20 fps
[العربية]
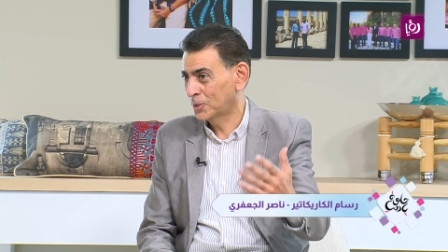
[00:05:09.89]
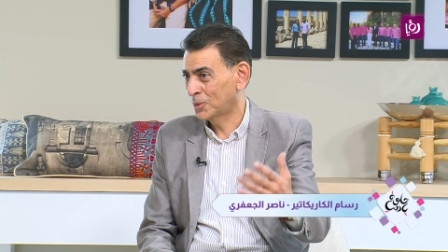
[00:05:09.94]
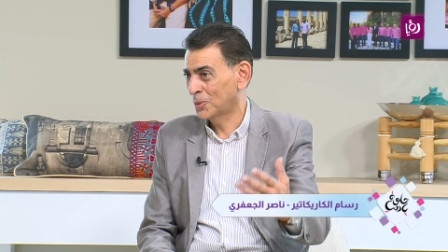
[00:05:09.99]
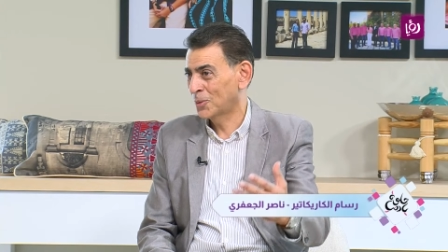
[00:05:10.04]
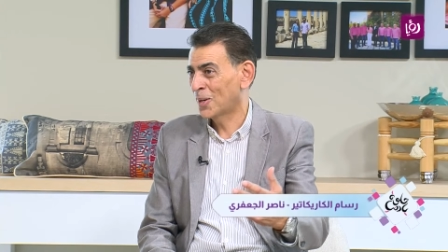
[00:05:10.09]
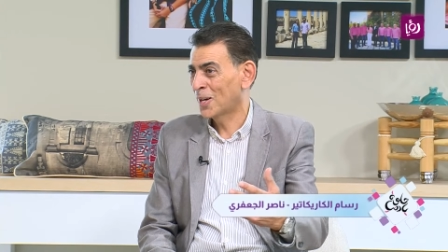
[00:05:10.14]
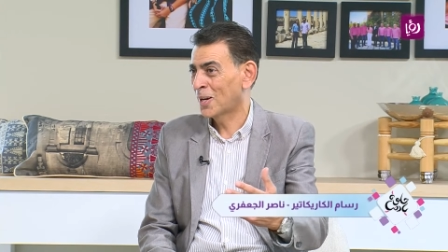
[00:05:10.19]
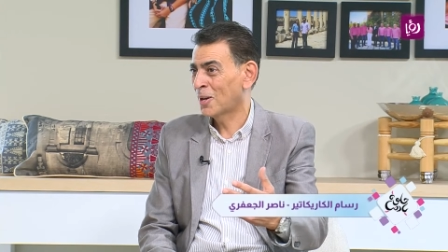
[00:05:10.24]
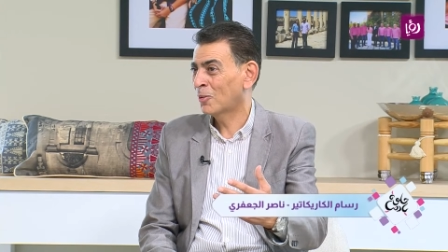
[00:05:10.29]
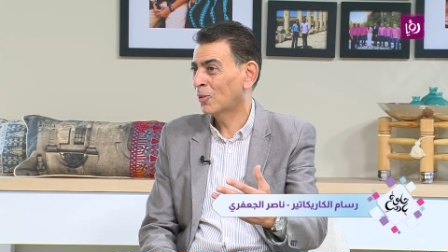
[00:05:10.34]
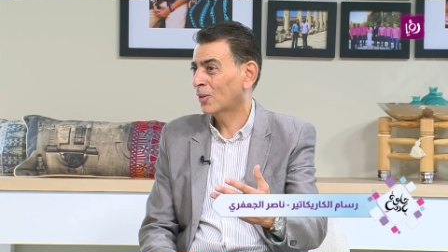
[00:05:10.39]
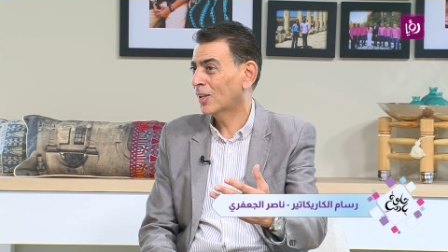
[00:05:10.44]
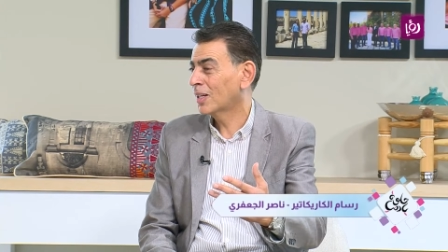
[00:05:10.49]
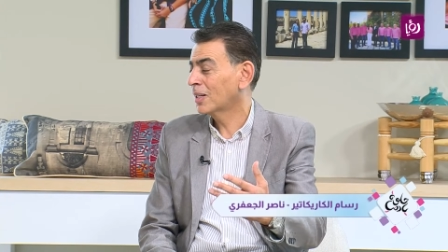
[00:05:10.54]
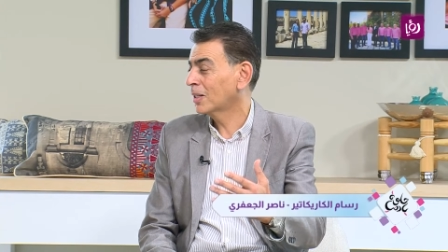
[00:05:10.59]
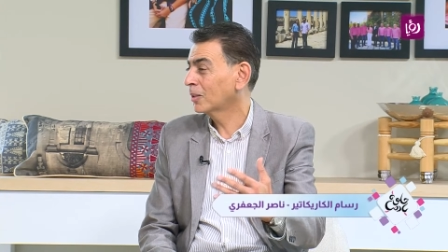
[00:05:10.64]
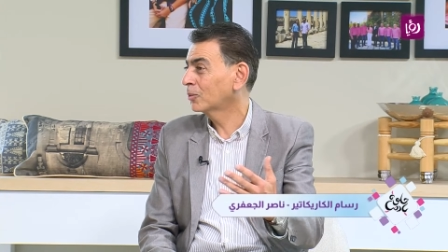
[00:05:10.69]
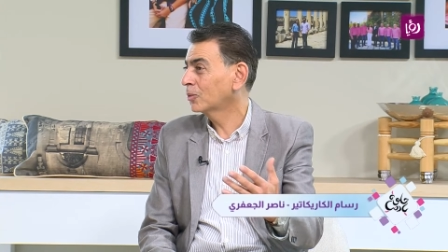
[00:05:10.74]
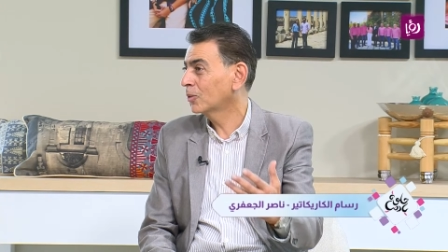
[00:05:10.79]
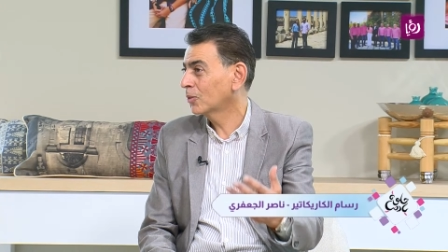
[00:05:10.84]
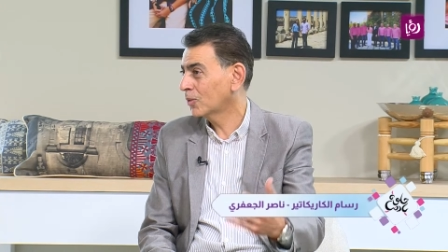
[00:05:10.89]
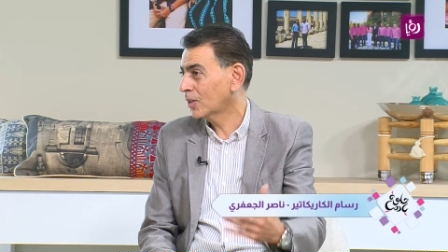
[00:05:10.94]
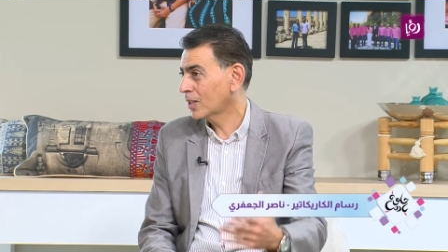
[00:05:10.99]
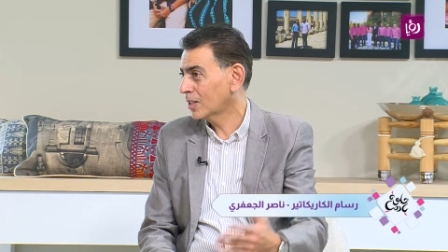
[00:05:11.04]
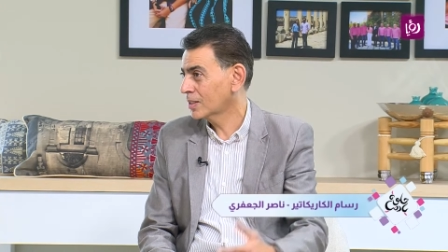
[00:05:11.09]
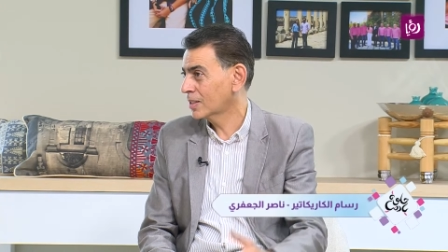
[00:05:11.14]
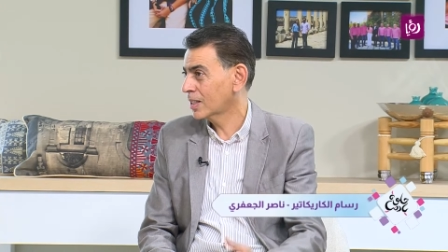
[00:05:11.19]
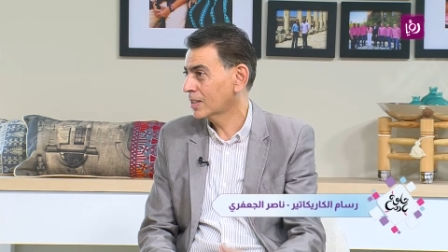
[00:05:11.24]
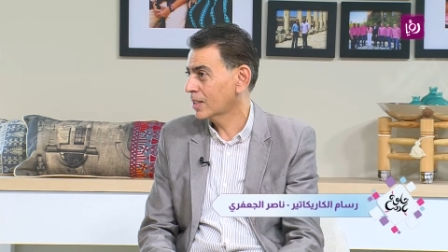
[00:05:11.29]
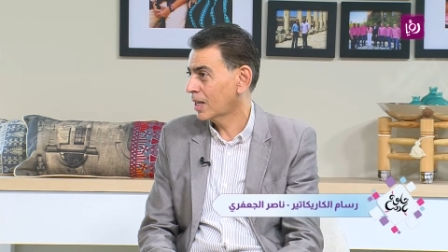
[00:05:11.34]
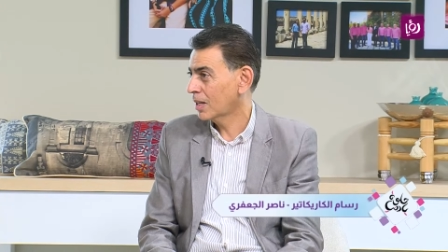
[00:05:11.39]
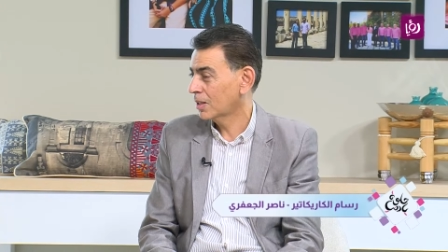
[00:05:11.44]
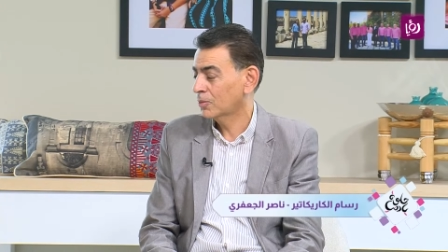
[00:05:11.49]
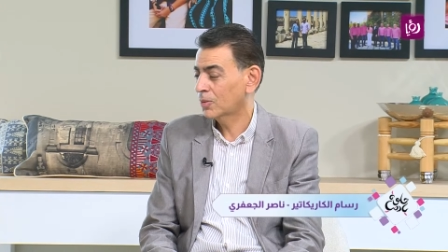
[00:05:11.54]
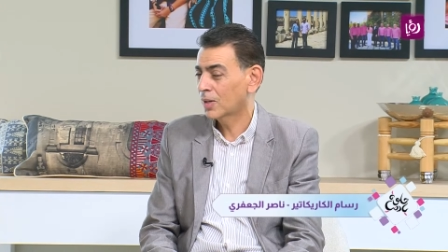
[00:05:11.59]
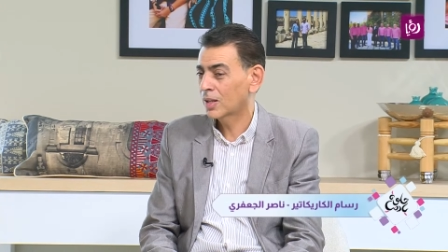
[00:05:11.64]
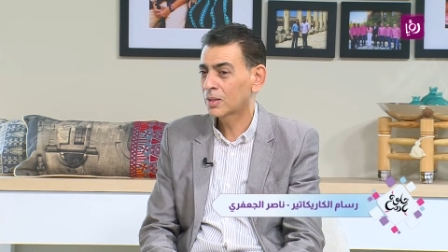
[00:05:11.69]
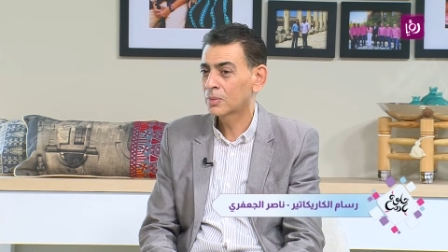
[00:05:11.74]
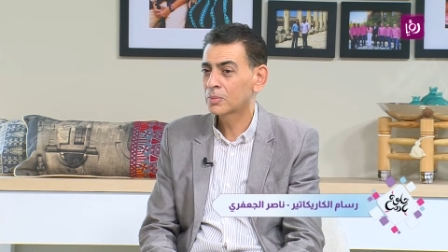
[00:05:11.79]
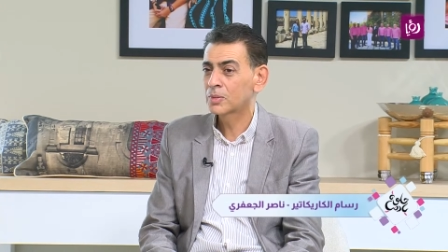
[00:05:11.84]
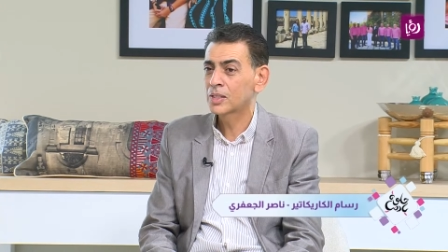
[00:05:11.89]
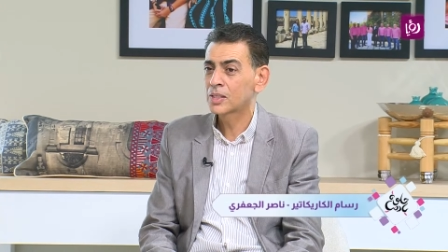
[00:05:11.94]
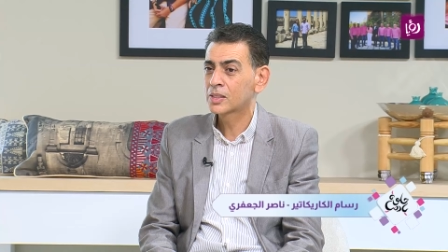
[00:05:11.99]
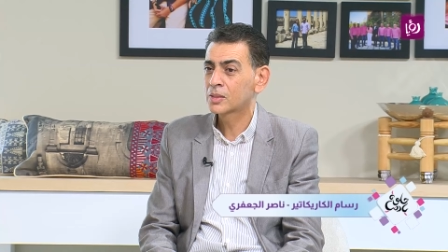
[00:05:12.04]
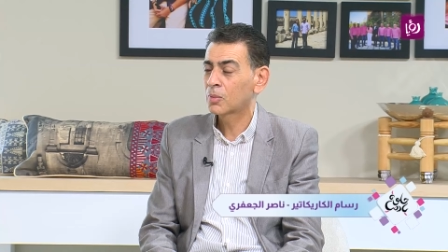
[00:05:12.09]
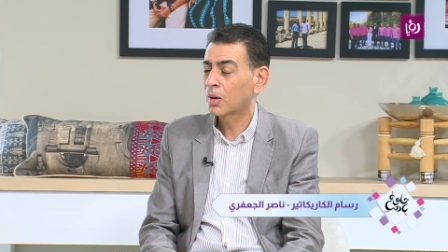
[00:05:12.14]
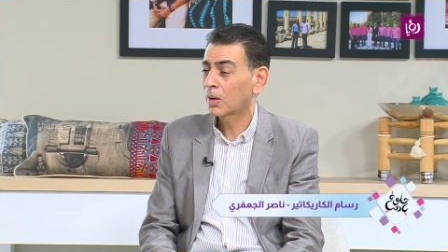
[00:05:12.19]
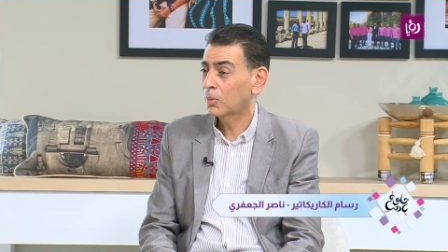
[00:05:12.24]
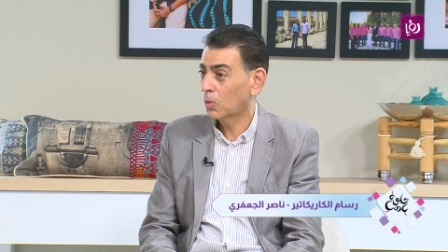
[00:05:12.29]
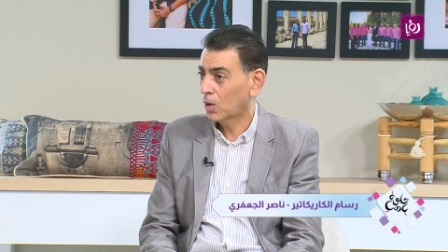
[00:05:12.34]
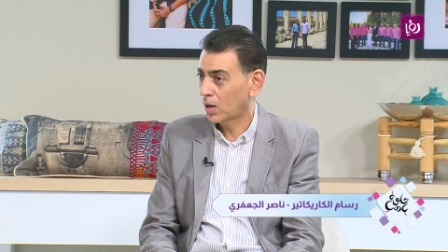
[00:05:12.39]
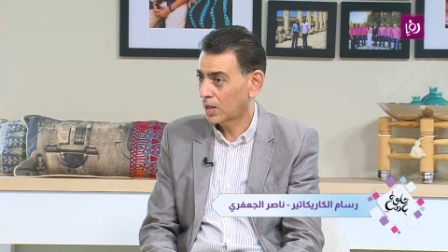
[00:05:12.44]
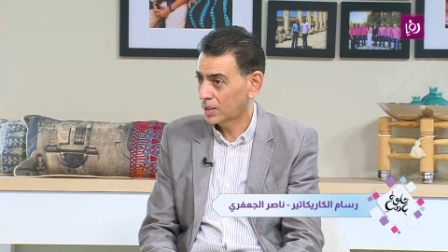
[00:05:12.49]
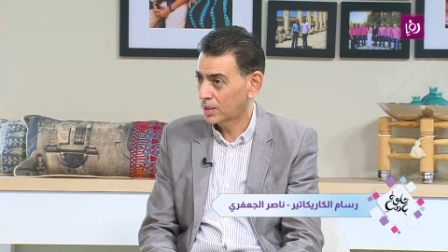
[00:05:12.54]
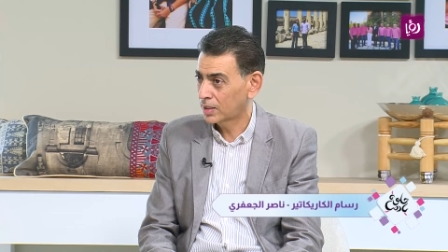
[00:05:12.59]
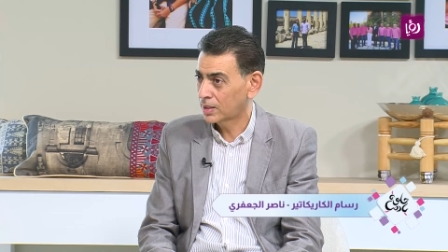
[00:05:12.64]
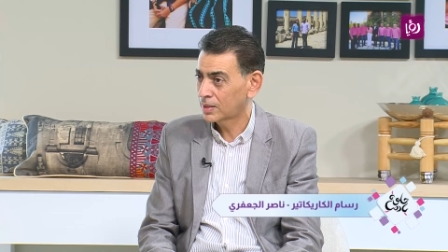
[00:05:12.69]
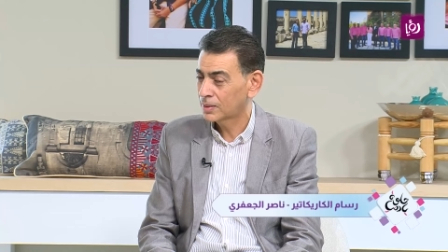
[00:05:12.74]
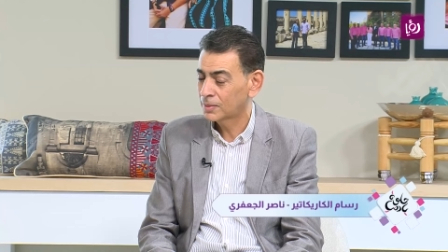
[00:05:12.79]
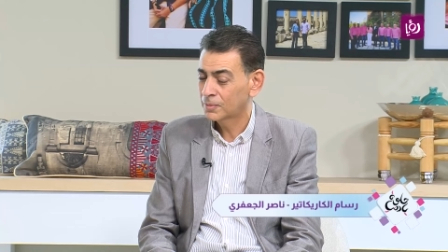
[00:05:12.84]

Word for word: دولها وكانت في فرنسا صحيفة عربية اسمها المحرر